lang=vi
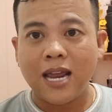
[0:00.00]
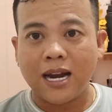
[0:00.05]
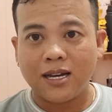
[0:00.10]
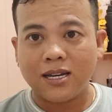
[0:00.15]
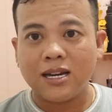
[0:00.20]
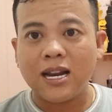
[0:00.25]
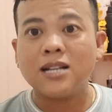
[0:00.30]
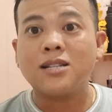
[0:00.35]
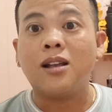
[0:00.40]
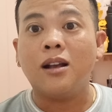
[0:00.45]
dập
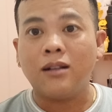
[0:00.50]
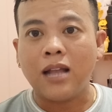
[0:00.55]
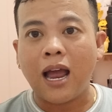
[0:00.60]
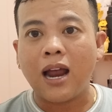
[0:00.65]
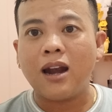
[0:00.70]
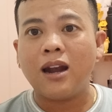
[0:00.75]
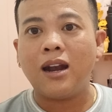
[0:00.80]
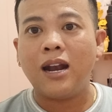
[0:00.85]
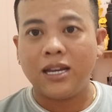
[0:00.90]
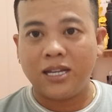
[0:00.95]
ra sự thật
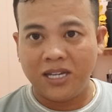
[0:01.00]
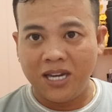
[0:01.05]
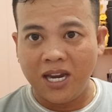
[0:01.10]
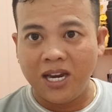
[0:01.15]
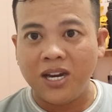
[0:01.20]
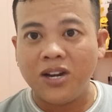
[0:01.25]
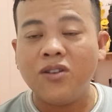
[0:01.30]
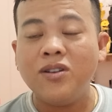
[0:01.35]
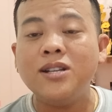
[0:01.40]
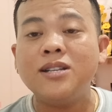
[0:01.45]
là
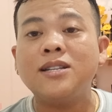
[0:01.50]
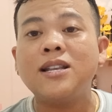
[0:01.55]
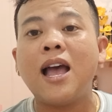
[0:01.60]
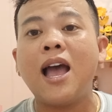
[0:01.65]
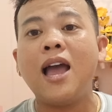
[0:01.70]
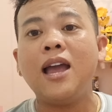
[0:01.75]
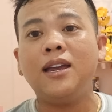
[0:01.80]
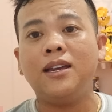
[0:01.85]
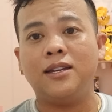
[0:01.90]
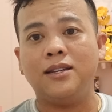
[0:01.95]
chị nói
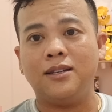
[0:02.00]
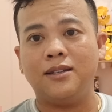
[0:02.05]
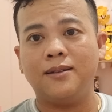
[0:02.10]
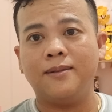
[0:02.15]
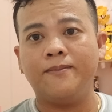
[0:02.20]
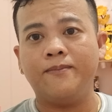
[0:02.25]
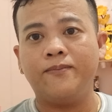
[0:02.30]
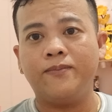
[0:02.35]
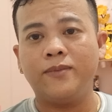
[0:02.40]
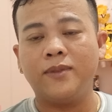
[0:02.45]
sai
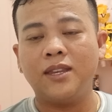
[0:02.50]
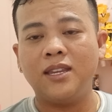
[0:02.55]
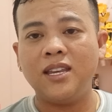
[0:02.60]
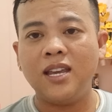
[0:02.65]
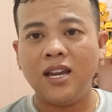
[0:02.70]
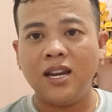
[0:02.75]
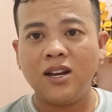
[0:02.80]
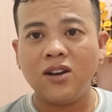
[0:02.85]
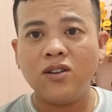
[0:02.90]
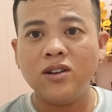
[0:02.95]

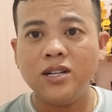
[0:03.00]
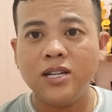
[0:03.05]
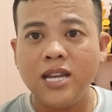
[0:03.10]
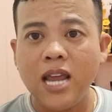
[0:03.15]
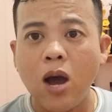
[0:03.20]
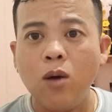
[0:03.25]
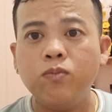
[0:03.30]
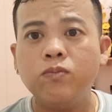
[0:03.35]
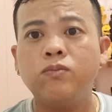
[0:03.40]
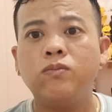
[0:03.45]
chị nói
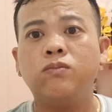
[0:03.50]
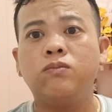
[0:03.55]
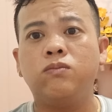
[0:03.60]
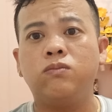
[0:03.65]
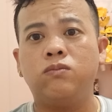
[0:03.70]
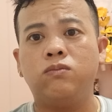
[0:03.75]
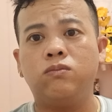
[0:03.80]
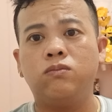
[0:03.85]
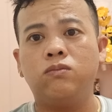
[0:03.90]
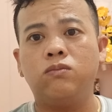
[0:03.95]
dốc
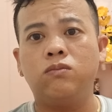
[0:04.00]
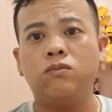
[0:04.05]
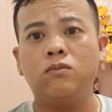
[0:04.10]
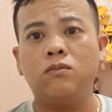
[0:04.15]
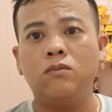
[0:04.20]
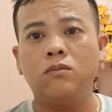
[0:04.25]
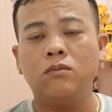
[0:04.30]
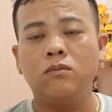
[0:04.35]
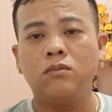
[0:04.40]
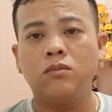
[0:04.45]

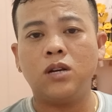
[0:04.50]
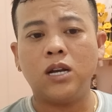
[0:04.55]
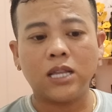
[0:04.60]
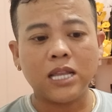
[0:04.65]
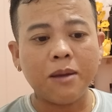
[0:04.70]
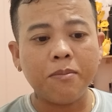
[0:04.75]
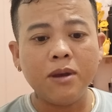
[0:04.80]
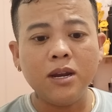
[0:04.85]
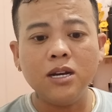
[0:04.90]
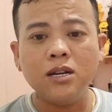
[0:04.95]
người
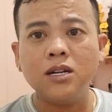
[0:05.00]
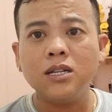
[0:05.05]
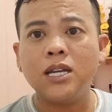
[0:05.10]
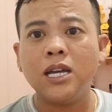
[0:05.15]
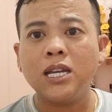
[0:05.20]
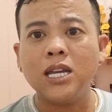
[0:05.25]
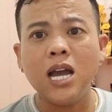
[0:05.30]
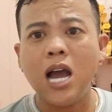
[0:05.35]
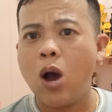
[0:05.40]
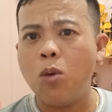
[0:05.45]
ta mới đưa
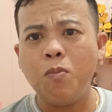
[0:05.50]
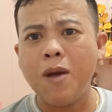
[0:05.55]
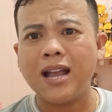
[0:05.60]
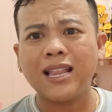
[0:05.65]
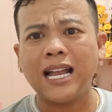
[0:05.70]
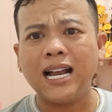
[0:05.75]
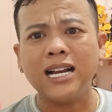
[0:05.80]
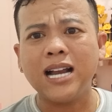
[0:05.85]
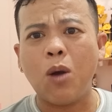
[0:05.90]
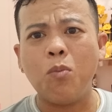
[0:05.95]
chị chứ không ai
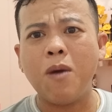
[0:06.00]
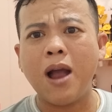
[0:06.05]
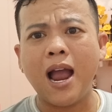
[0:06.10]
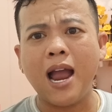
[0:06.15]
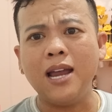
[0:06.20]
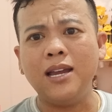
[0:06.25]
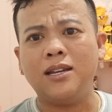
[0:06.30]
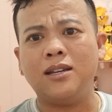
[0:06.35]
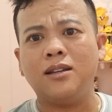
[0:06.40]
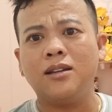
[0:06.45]
tấn công
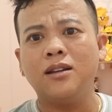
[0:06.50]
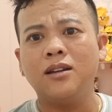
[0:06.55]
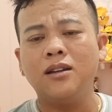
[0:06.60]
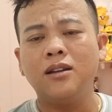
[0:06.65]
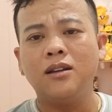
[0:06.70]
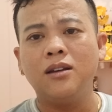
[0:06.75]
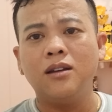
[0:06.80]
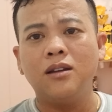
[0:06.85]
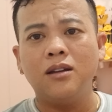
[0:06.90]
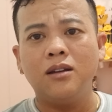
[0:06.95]
ai
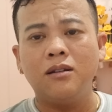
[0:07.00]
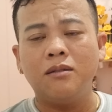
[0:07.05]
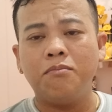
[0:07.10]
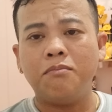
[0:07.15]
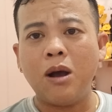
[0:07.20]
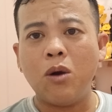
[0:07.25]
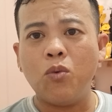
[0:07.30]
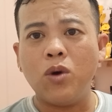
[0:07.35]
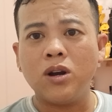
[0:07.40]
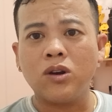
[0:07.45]

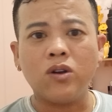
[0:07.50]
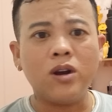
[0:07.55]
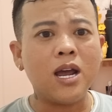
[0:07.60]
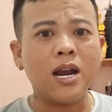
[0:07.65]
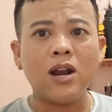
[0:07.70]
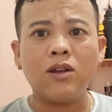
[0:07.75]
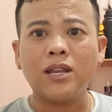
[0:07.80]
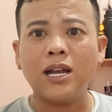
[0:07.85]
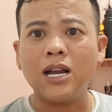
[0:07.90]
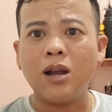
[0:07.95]
bà Quỳnh có
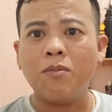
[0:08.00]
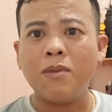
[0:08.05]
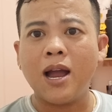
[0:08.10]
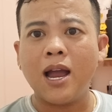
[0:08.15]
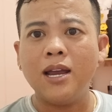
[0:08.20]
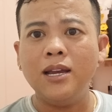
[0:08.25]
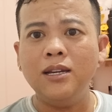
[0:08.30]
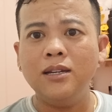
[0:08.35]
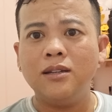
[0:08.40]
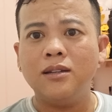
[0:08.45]
đời nào tấn công
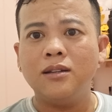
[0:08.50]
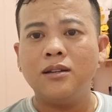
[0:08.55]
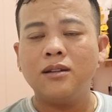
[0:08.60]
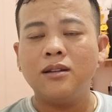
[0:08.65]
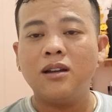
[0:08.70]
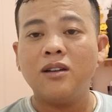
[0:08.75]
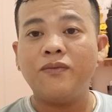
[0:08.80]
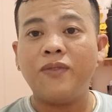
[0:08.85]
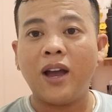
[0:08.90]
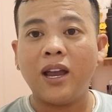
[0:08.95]
ai
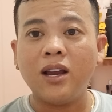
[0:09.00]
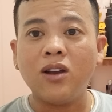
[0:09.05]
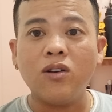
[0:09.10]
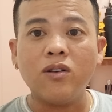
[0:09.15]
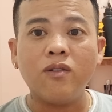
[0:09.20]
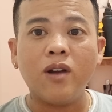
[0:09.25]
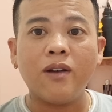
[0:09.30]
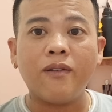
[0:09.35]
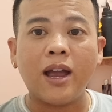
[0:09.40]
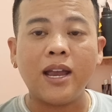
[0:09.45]
phải có
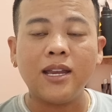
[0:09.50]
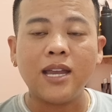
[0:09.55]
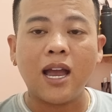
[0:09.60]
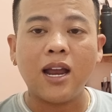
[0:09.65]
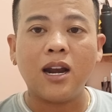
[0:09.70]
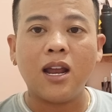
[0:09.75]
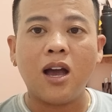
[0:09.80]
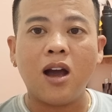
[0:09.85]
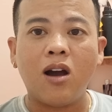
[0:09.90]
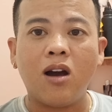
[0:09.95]
quan phải
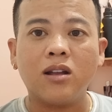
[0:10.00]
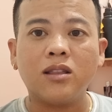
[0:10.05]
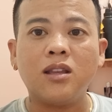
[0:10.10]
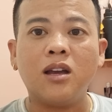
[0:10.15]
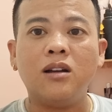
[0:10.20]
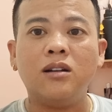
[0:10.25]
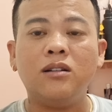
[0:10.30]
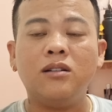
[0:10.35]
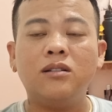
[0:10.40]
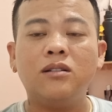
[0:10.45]
chăng là họ
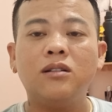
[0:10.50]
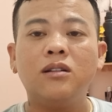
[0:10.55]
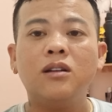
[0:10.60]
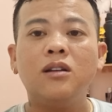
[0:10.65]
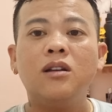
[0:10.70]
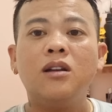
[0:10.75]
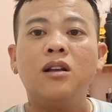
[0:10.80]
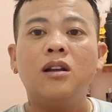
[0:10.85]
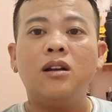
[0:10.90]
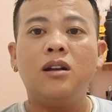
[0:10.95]
tự
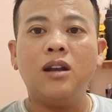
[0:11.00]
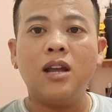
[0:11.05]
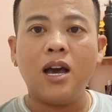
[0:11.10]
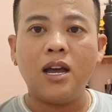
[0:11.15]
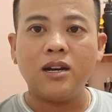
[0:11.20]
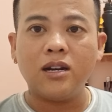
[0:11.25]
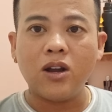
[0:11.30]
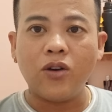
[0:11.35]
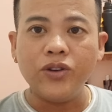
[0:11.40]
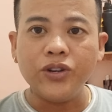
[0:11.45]

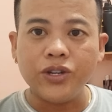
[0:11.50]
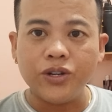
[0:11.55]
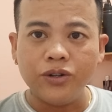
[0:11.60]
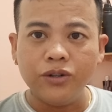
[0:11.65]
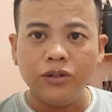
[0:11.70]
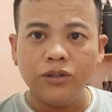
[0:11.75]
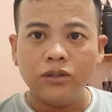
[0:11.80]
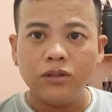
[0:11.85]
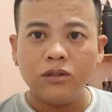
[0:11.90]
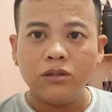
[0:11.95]
lên nói
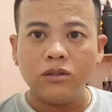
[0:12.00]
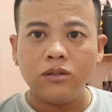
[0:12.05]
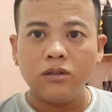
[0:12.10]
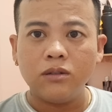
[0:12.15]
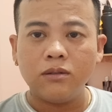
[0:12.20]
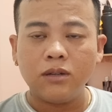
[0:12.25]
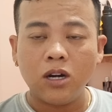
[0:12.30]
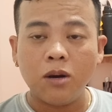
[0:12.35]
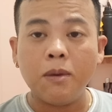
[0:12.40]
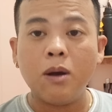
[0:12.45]
trước
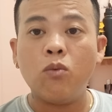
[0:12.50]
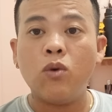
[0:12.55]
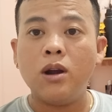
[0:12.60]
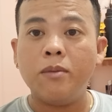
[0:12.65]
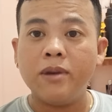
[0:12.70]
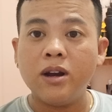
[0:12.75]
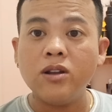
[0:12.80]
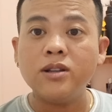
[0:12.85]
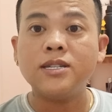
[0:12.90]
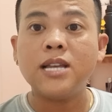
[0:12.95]
rồi bà
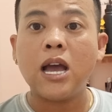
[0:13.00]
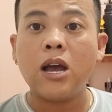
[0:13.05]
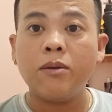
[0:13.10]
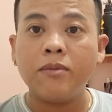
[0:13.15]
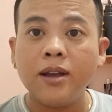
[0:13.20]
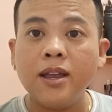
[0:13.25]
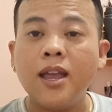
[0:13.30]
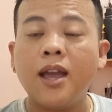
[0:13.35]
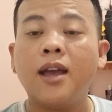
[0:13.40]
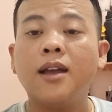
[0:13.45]
Quỳnh mới nói sao
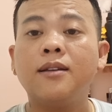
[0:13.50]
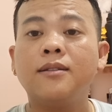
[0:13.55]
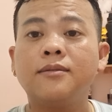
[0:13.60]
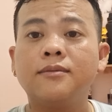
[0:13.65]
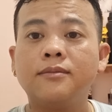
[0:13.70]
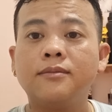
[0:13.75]
cả nhà